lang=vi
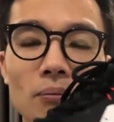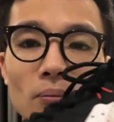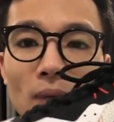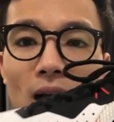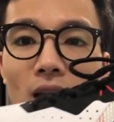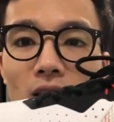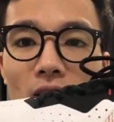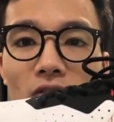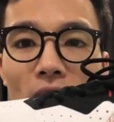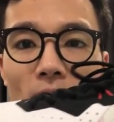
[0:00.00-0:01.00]
Mã
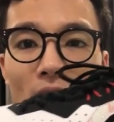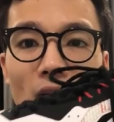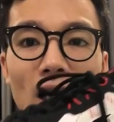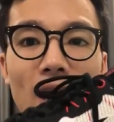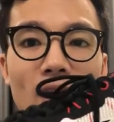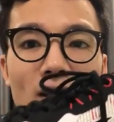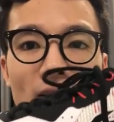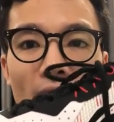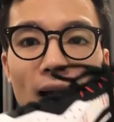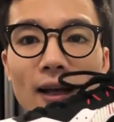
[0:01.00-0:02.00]
sản phẩm là Lightning
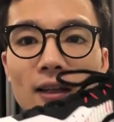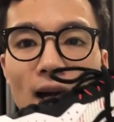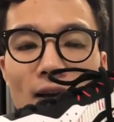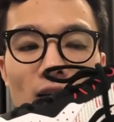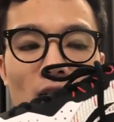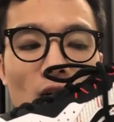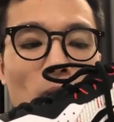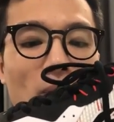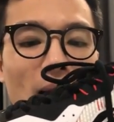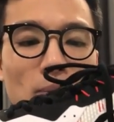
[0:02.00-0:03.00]

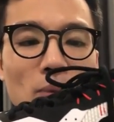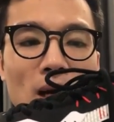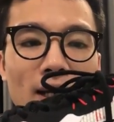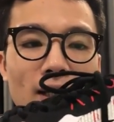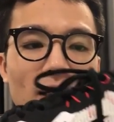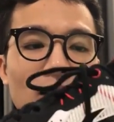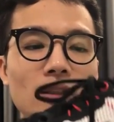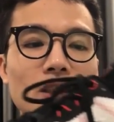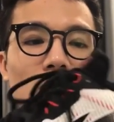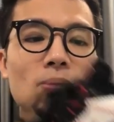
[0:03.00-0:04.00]
AIR037
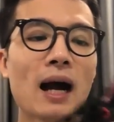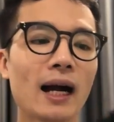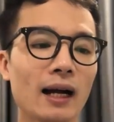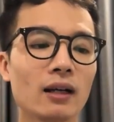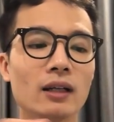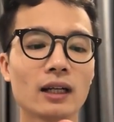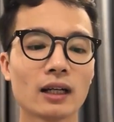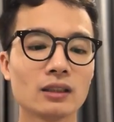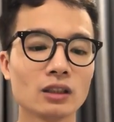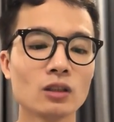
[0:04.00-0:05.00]
trừ 3.
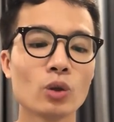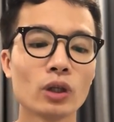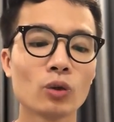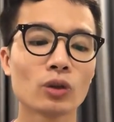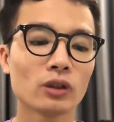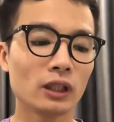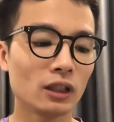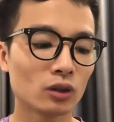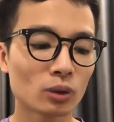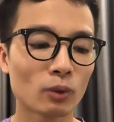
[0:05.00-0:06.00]
Cái trừ cuối cùng nó thể
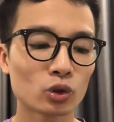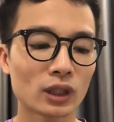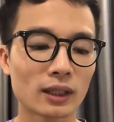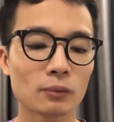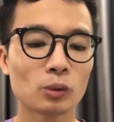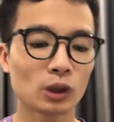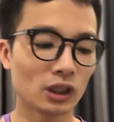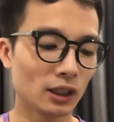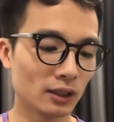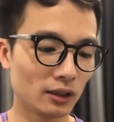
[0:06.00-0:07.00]
hiện cho màu sắc nha mọi người.